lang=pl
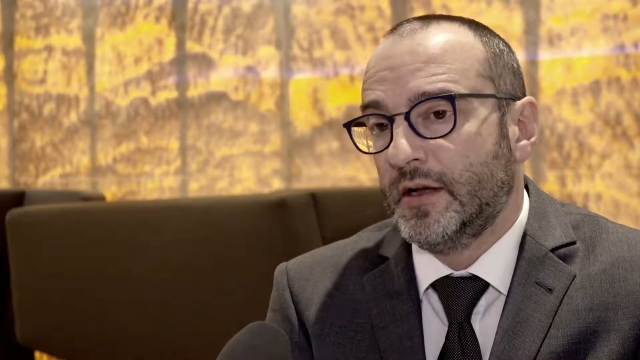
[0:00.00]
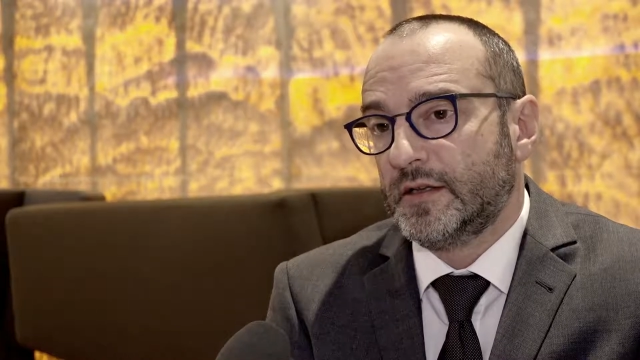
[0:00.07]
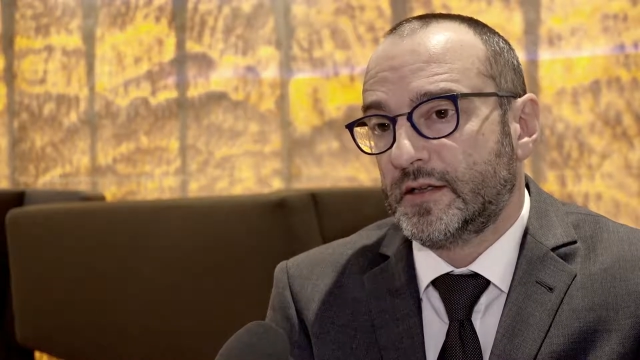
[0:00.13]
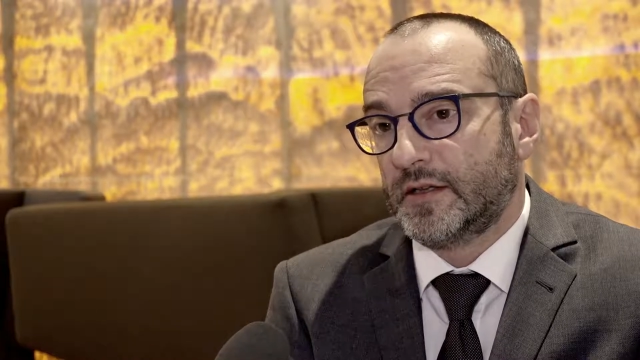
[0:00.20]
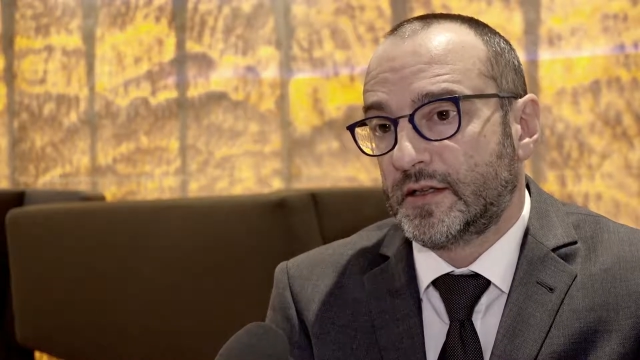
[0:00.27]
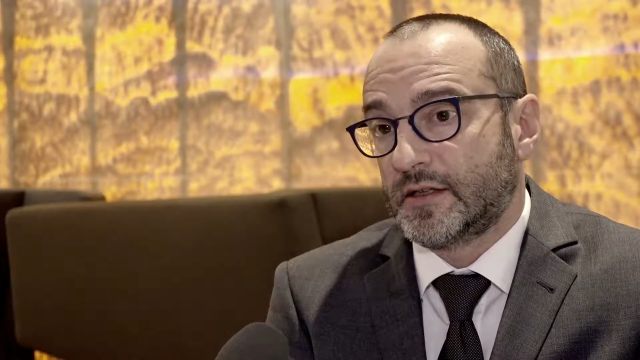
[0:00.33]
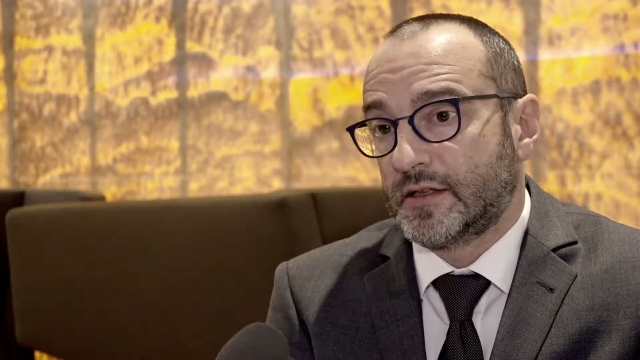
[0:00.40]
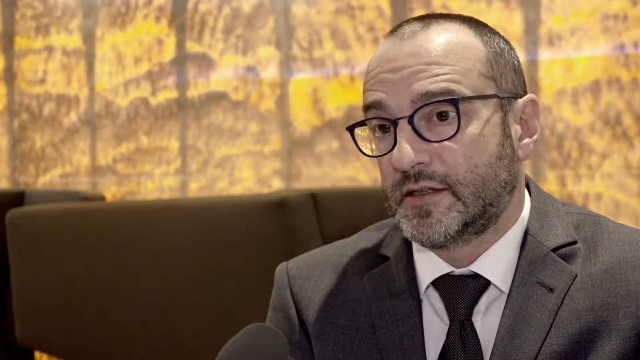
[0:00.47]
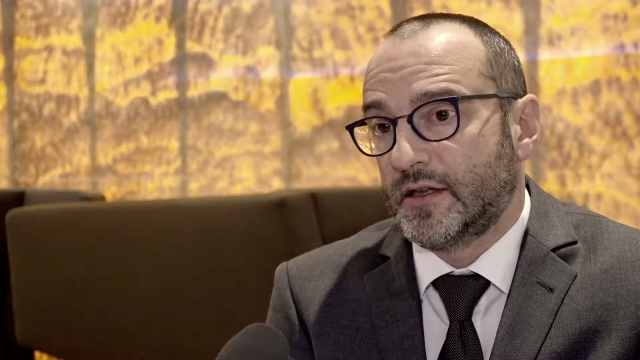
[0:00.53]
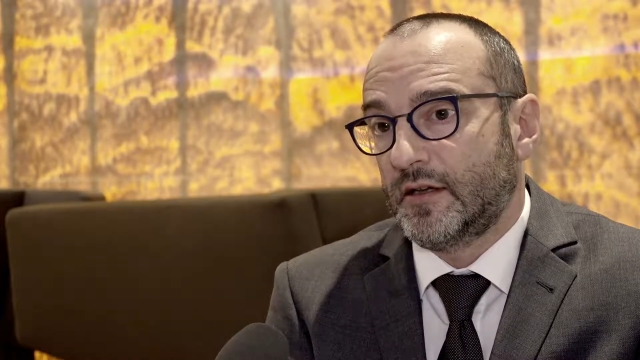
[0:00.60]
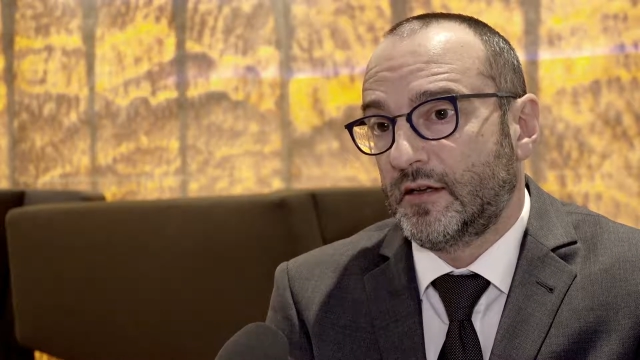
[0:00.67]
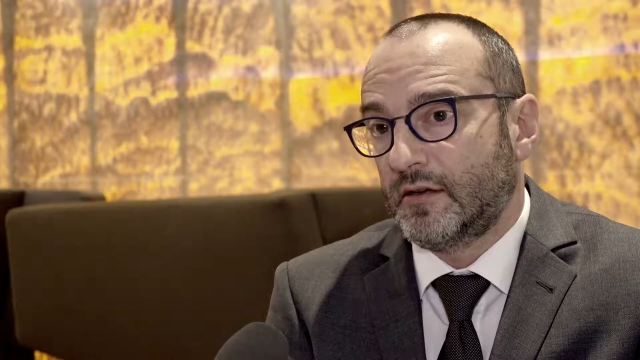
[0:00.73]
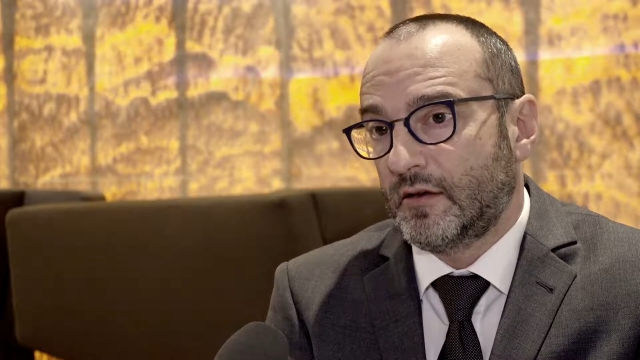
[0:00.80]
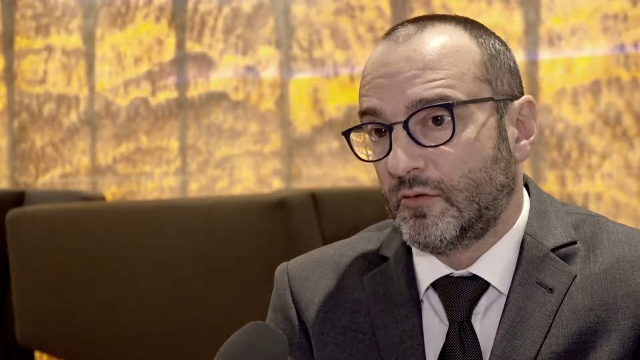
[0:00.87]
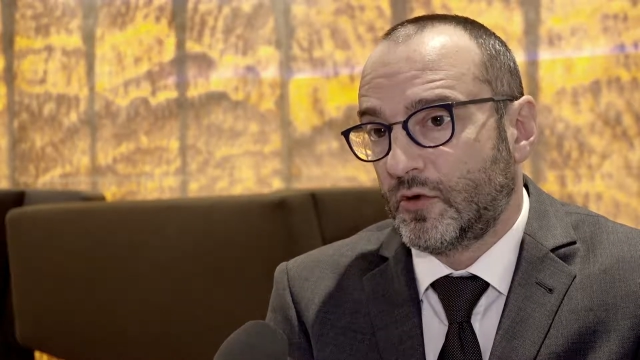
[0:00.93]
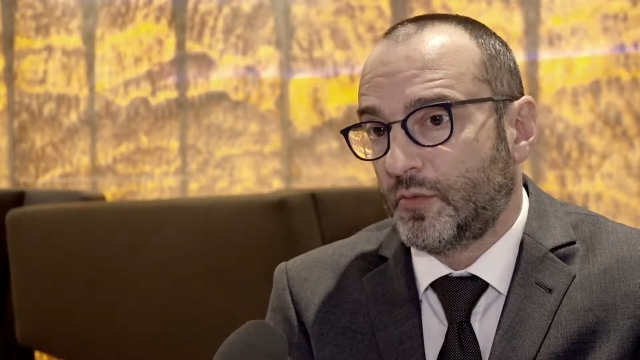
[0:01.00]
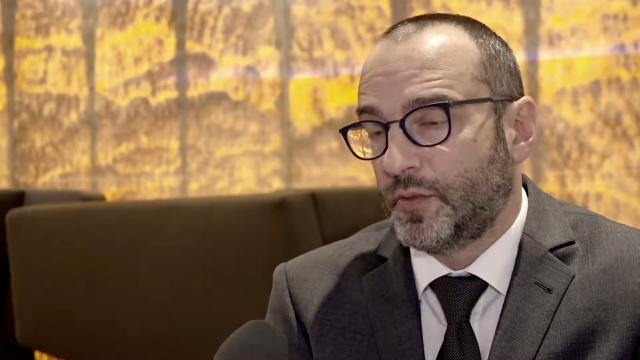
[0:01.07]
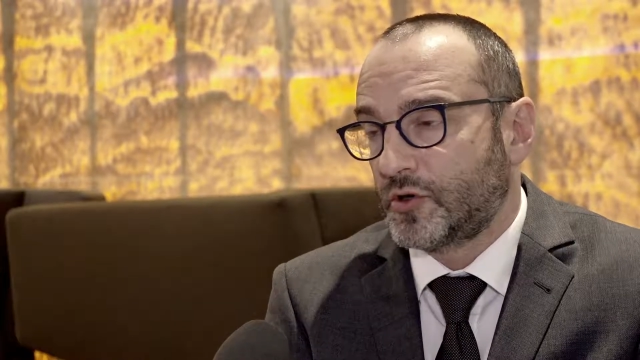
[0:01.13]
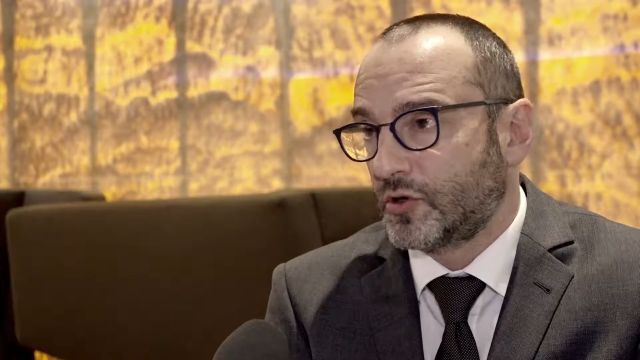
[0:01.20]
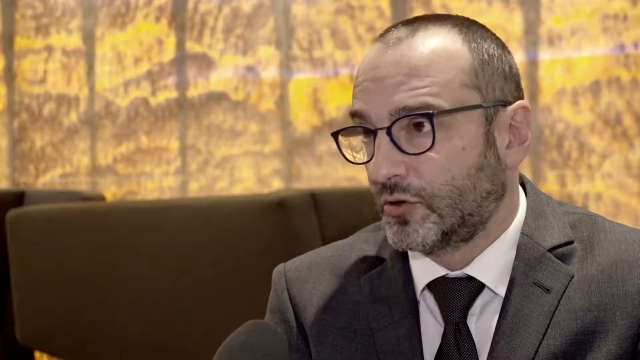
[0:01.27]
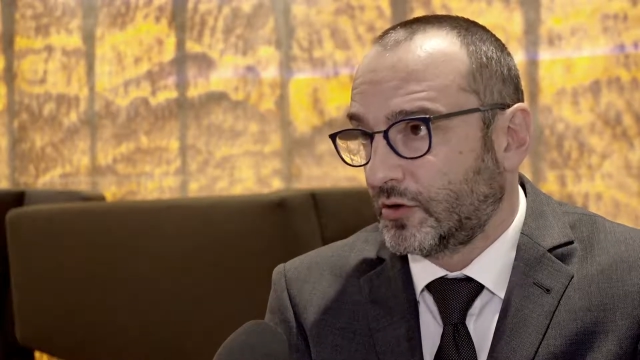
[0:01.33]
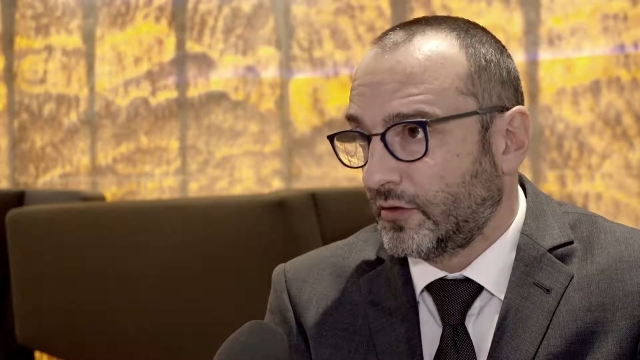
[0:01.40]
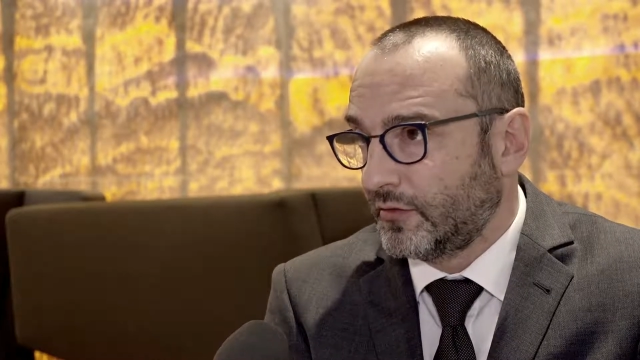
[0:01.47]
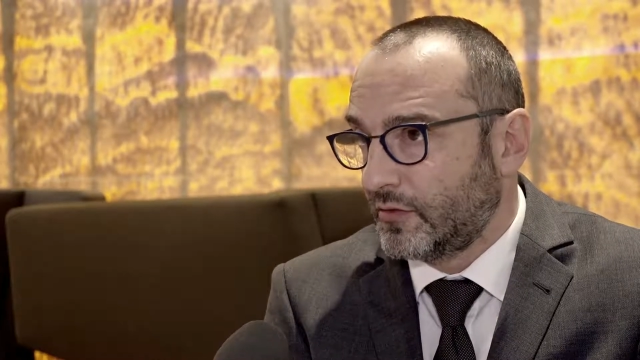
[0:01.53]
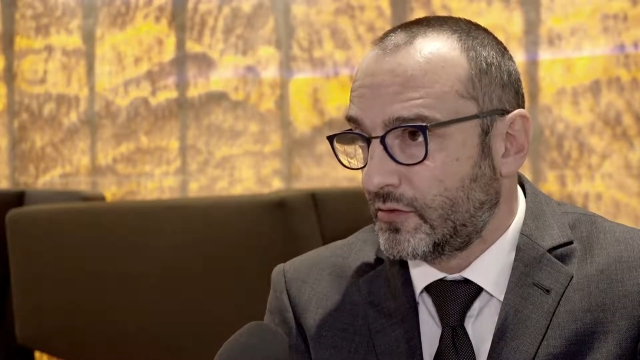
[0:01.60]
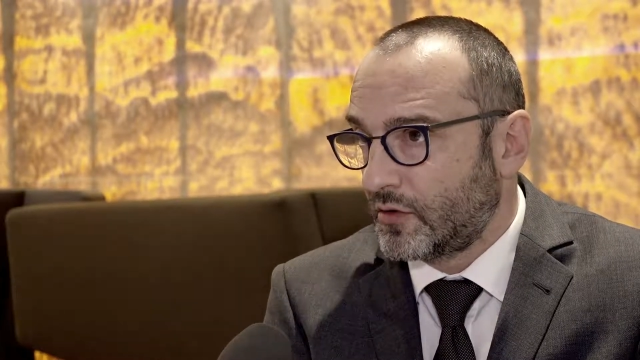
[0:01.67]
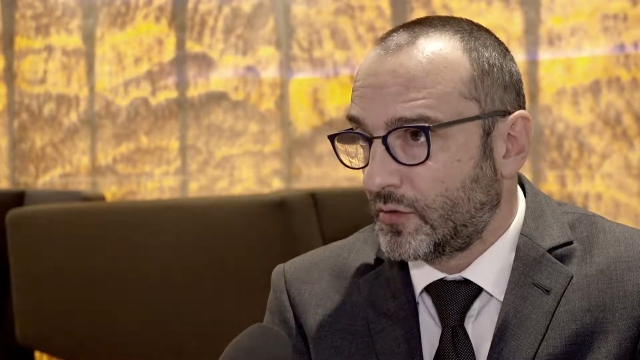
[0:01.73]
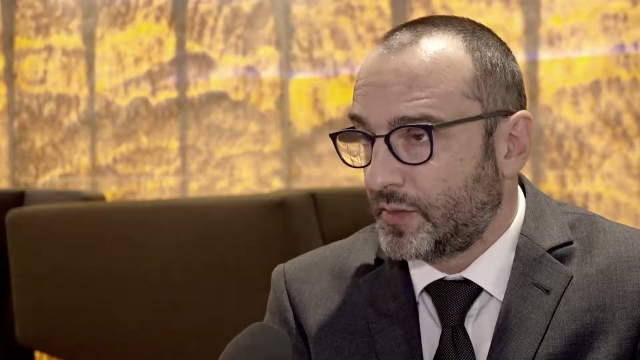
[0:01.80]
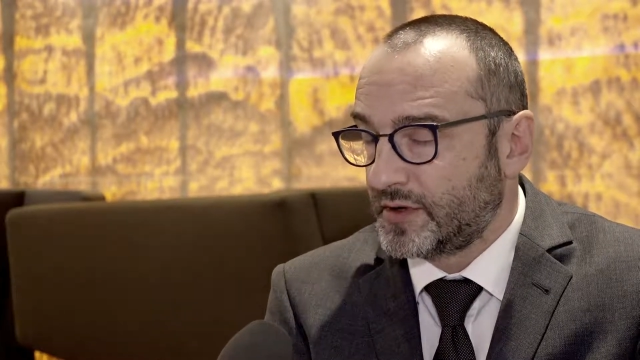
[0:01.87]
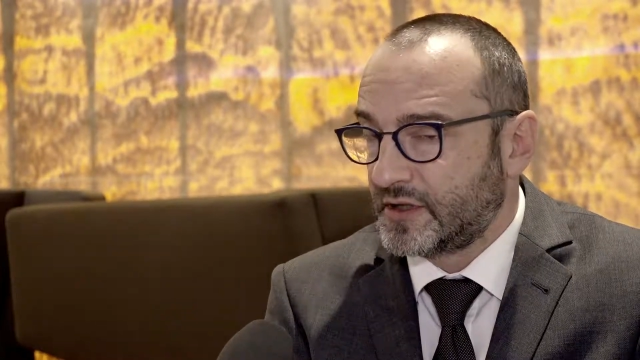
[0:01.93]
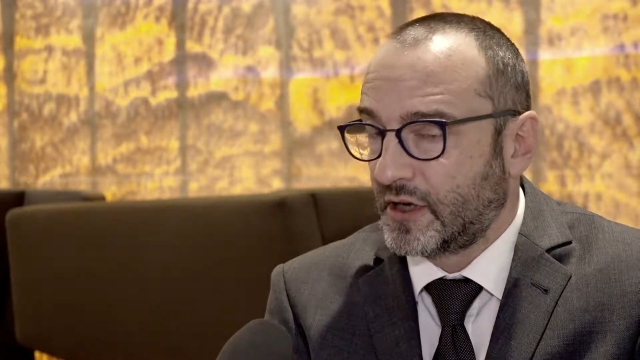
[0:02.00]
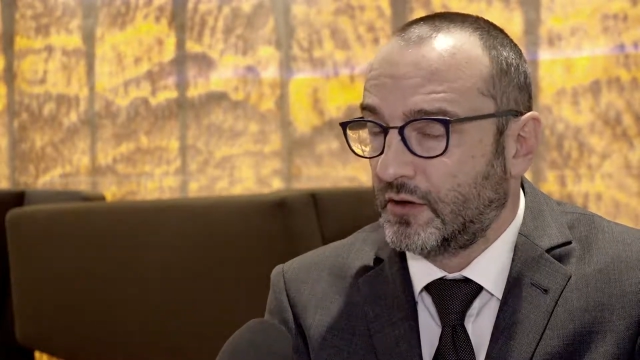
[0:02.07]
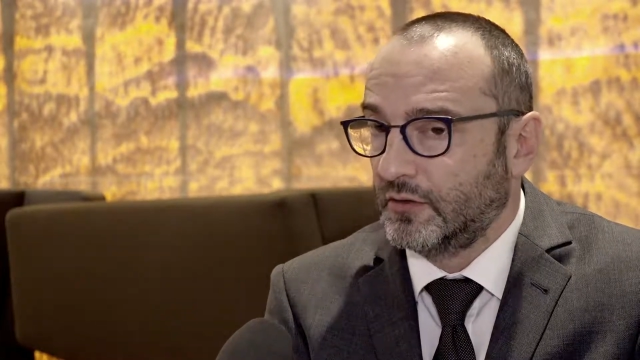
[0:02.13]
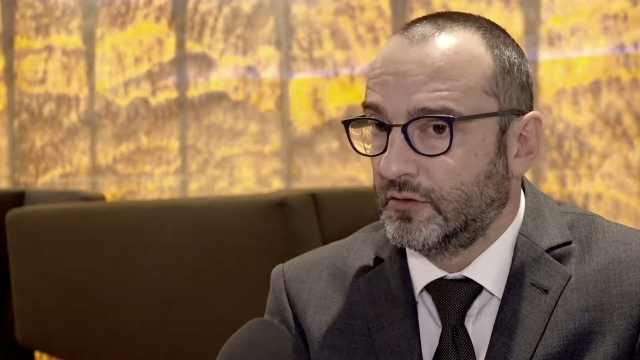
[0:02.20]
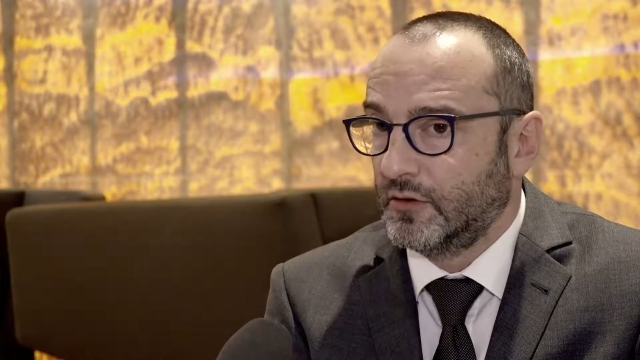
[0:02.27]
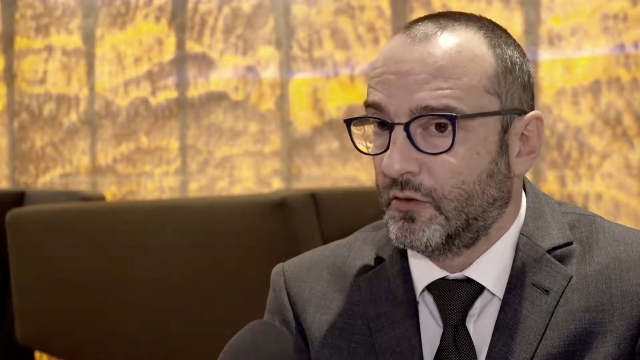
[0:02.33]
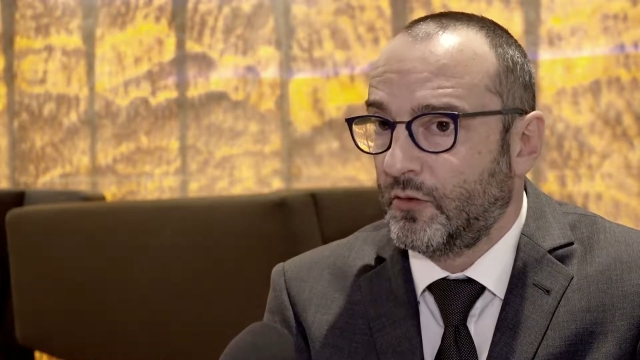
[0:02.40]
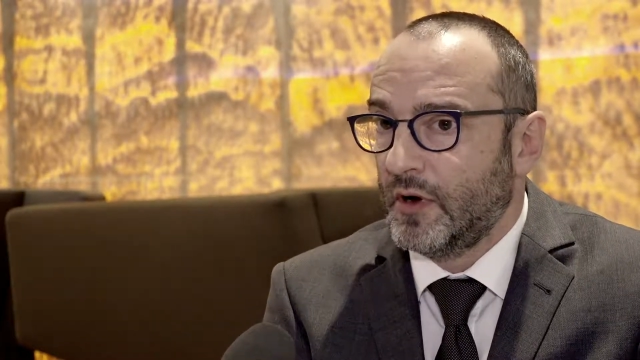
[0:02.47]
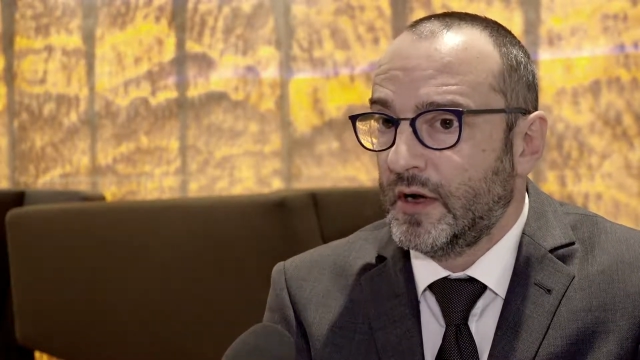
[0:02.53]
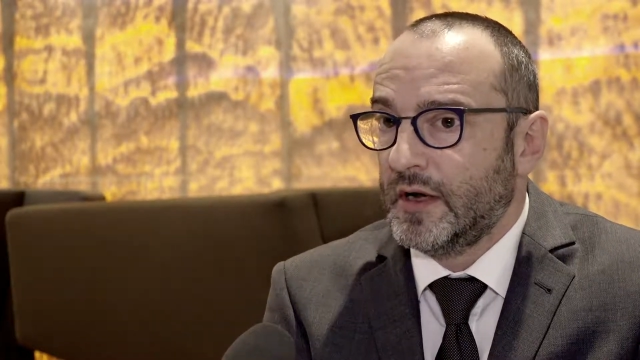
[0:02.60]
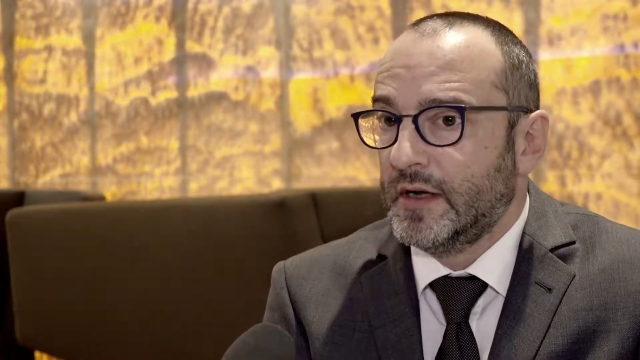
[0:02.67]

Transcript: ZSSR, Europę Środkową, Europę Zachodnią.